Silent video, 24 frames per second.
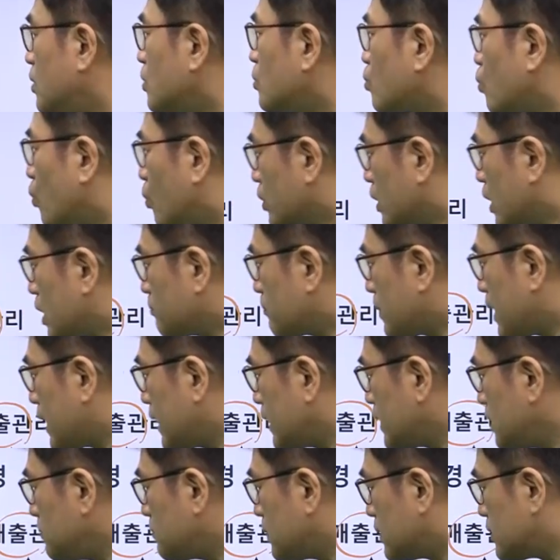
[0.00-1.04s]
고객
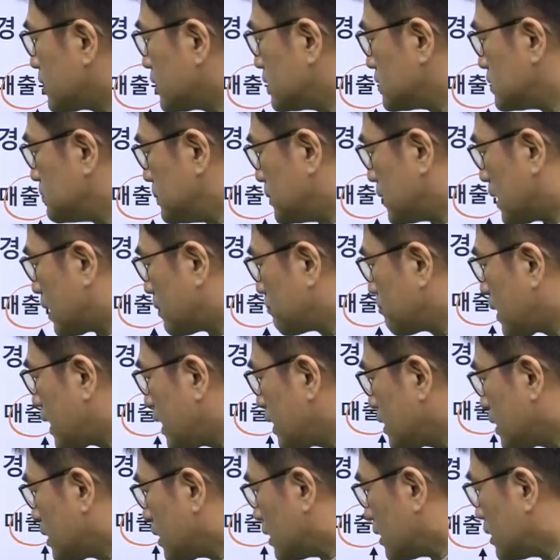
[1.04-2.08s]
파일이 만들어집니다.
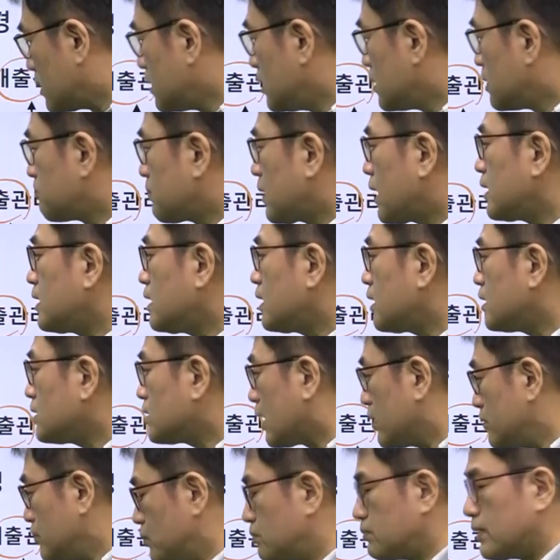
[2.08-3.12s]
파일이 파일이라는
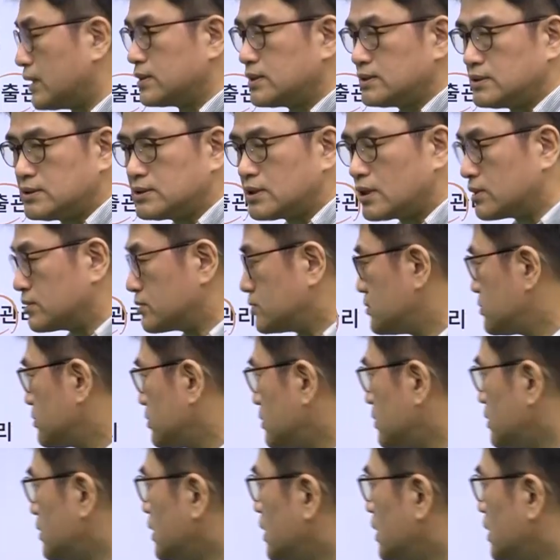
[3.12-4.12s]
단위로 만들어진다는 것이죠.